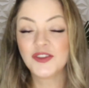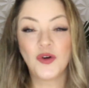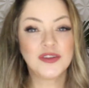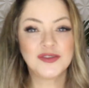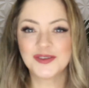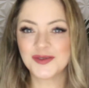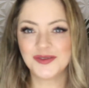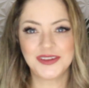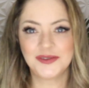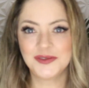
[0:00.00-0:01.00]
todos os
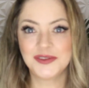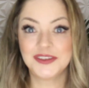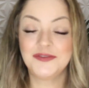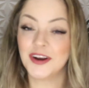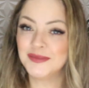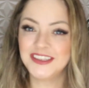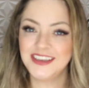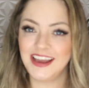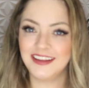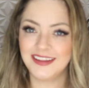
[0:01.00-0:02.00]
conteúdos de forma
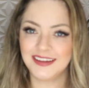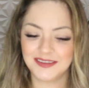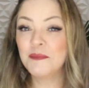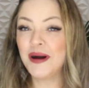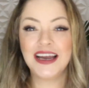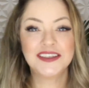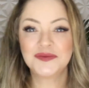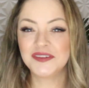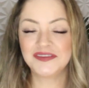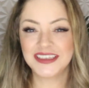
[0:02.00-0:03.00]
direta. Mais
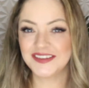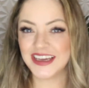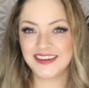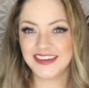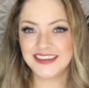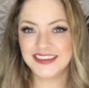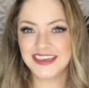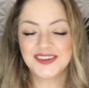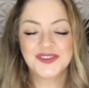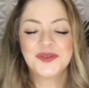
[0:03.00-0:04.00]
uma vez eu quero lhe
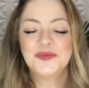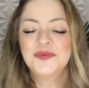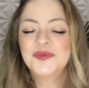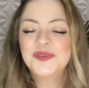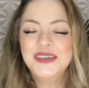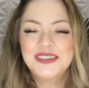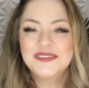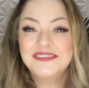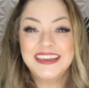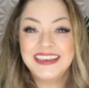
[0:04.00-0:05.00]
dizer que eu estou muito
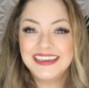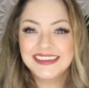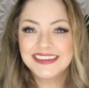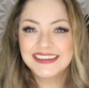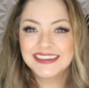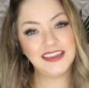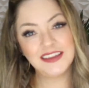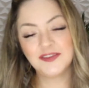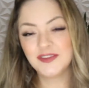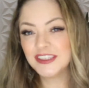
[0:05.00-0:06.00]
feliz em
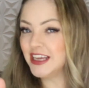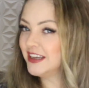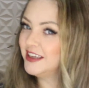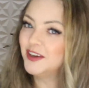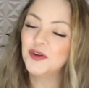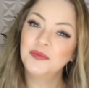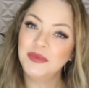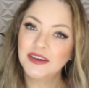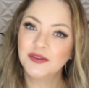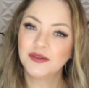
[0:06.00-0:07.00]
ter você aqui
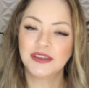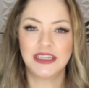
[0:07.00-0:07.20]
comigo